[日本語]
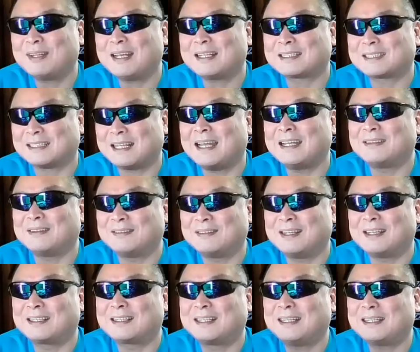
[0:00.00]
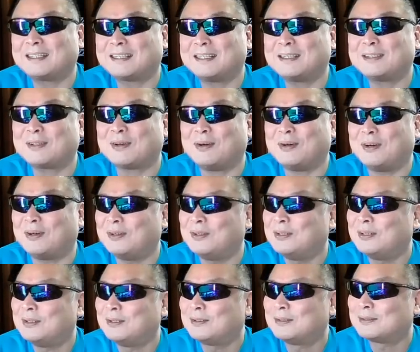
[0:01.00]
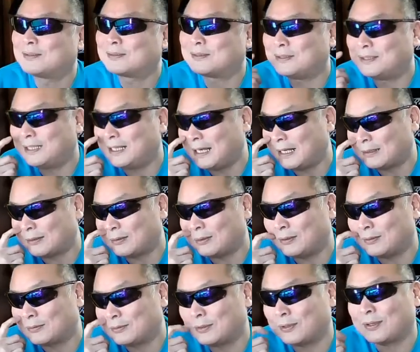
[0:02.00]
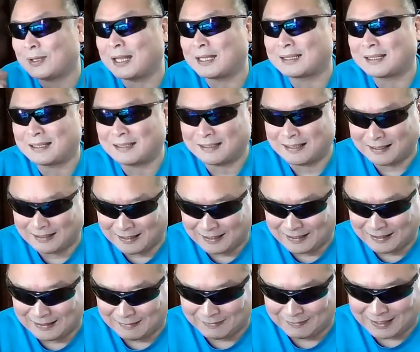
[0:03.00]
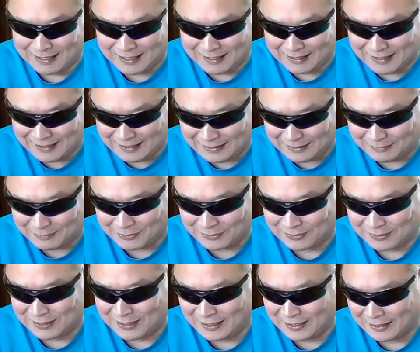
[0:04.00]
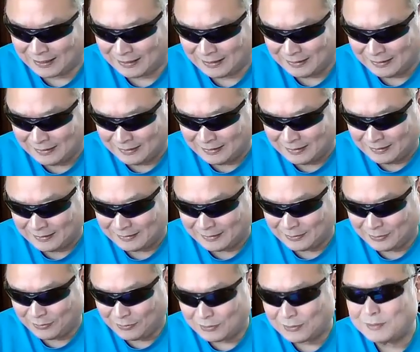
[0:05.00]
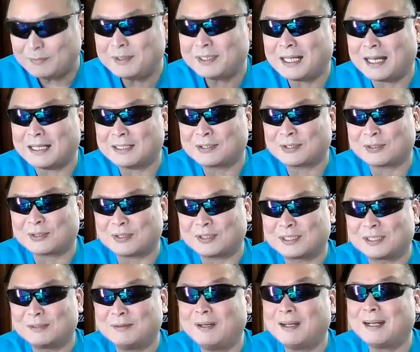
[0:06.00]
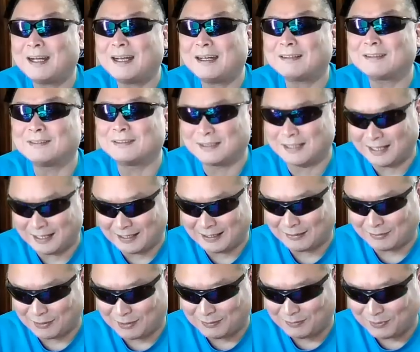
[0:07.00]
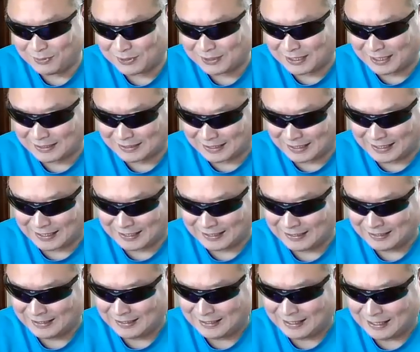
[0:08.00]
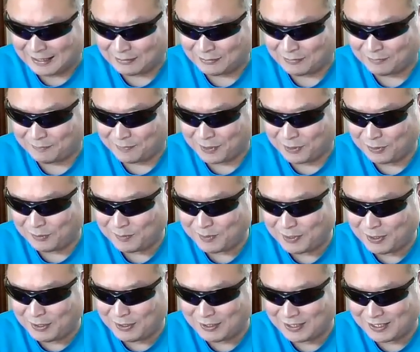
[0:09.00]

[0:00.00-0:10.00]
のやつないんだよねききっとクリアと黒だったんだねなのであれと思ってでよく見たらちょっとシワがあるんでこれもしかしたらあのベロベロ